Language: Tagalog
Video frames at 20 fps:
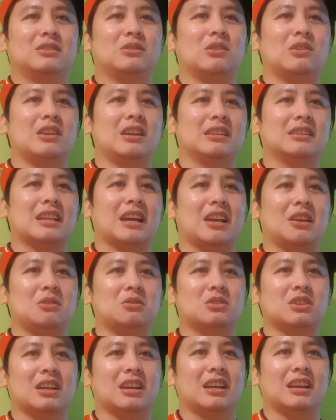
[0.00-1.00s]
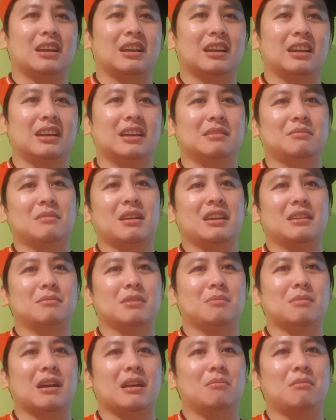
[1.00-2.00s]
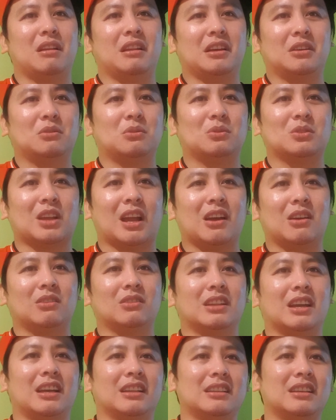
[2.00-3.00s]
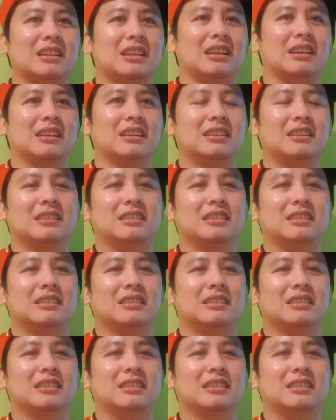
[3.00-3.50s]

doon lang tayo sa may bababa lang yung sahod natin eh